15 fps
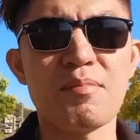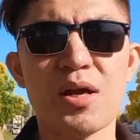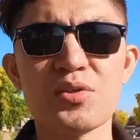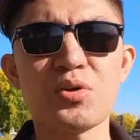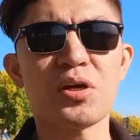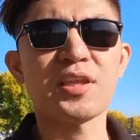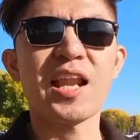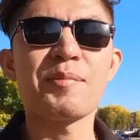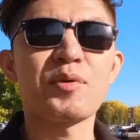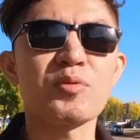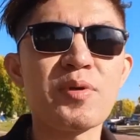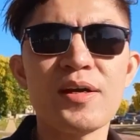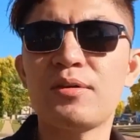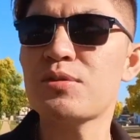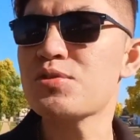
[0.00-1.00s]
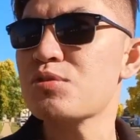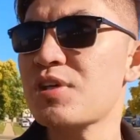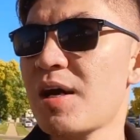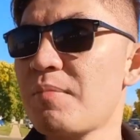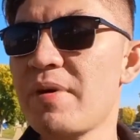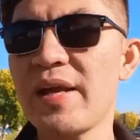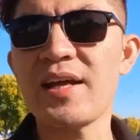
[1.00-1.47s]
masuk ke dalam rumah itu
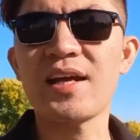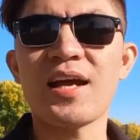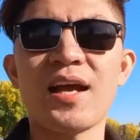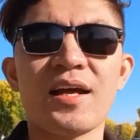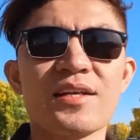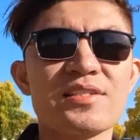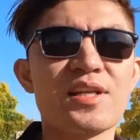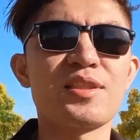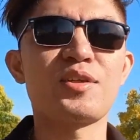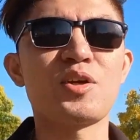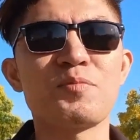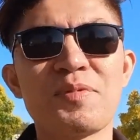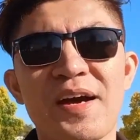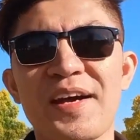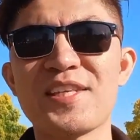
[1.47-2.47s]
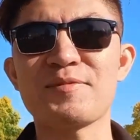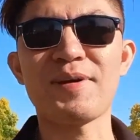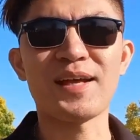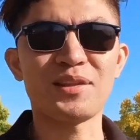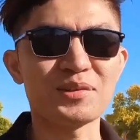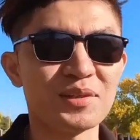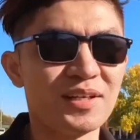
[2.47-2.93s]
juga mereka cenderung pakai
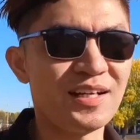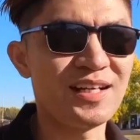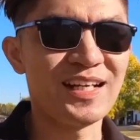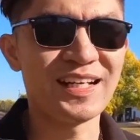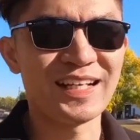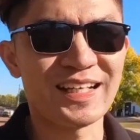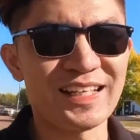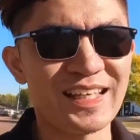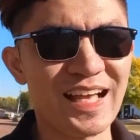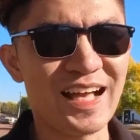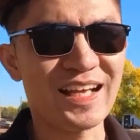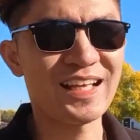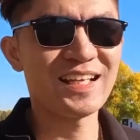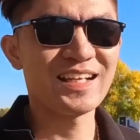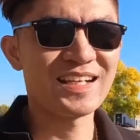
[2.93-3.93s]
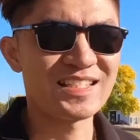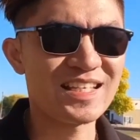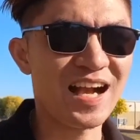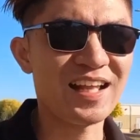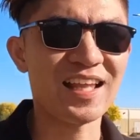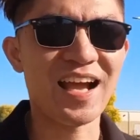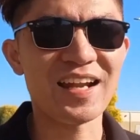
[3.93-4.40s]
sepatu ya
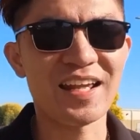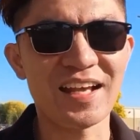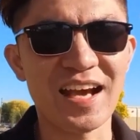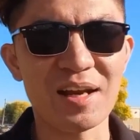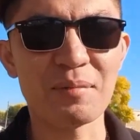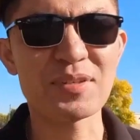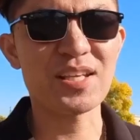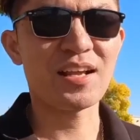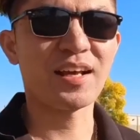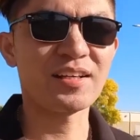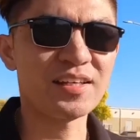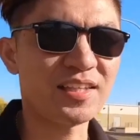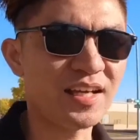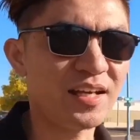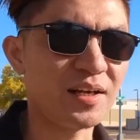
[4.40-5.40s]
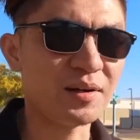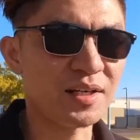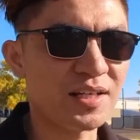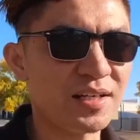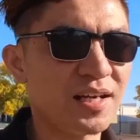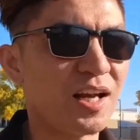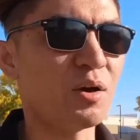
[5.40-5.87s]
sangat aneh kan misalkan kita
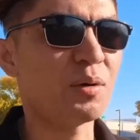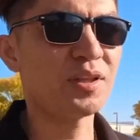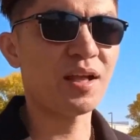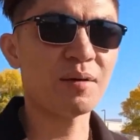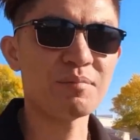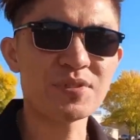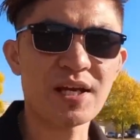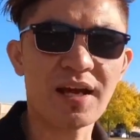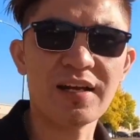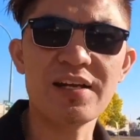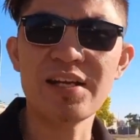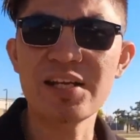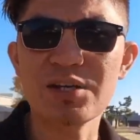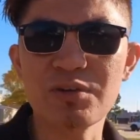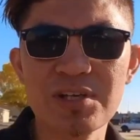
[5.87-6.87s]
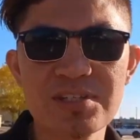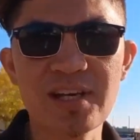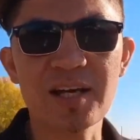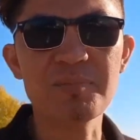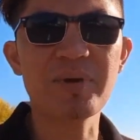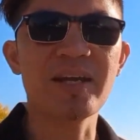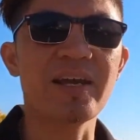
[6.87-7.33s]
kalau kita misalkan di Indonesia
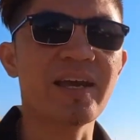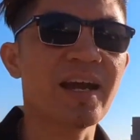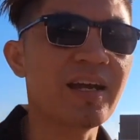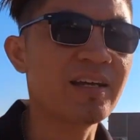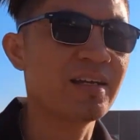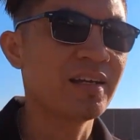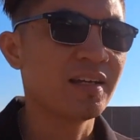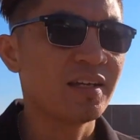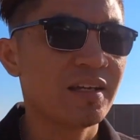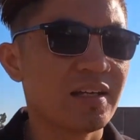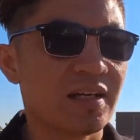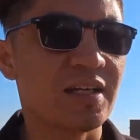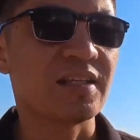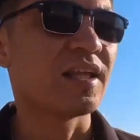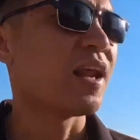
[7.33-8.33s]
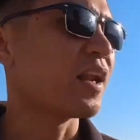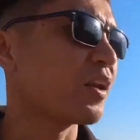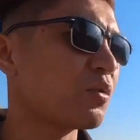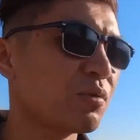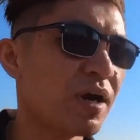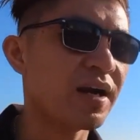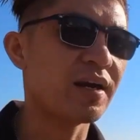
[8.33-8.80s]
kan beda ya kita dari
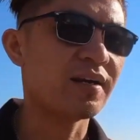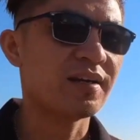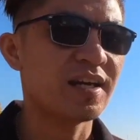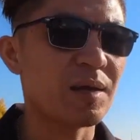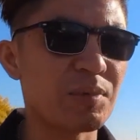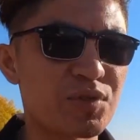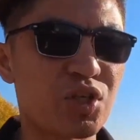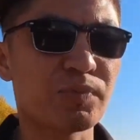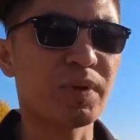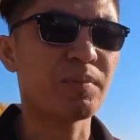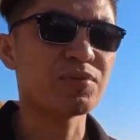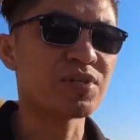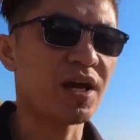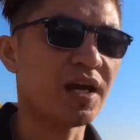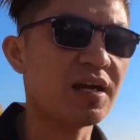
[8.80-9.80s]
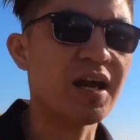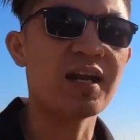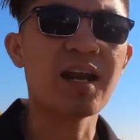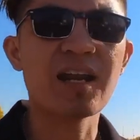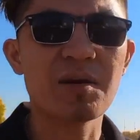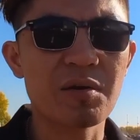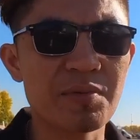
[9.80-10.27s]
luar lebih sopan misalkan
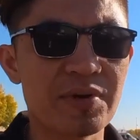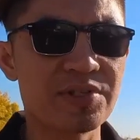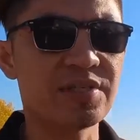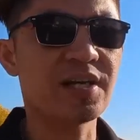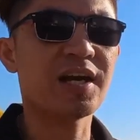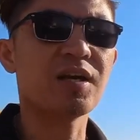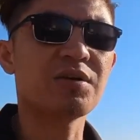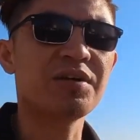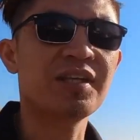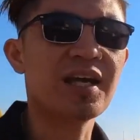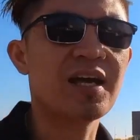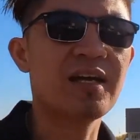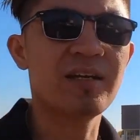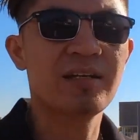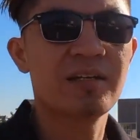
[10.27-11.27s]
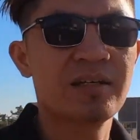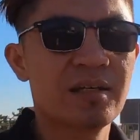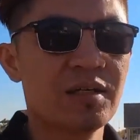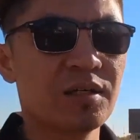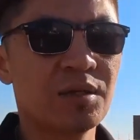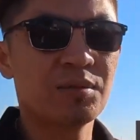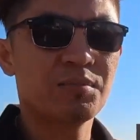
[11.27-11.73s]
ada lebih sih kalau kita
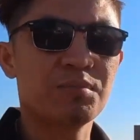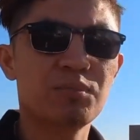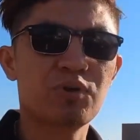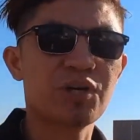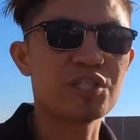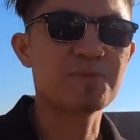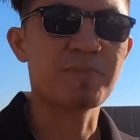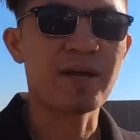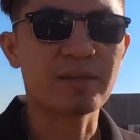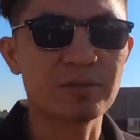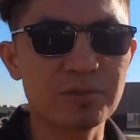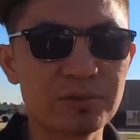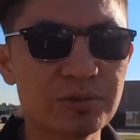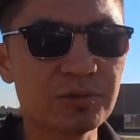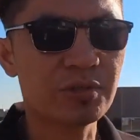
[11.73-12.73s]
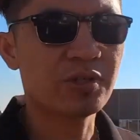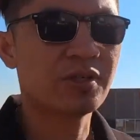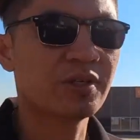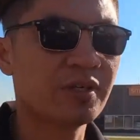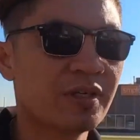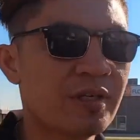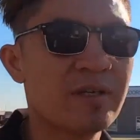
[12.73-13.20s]
buka sepatu
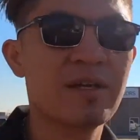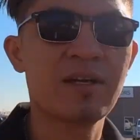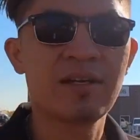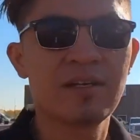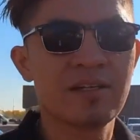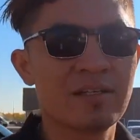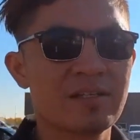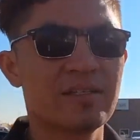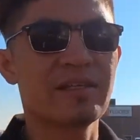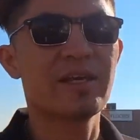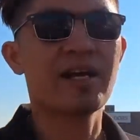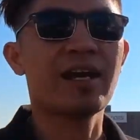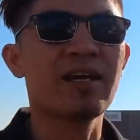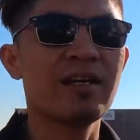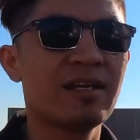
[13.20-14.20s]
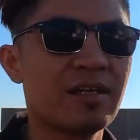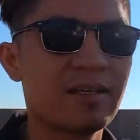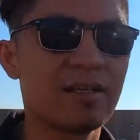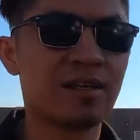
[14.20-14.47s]
ya kan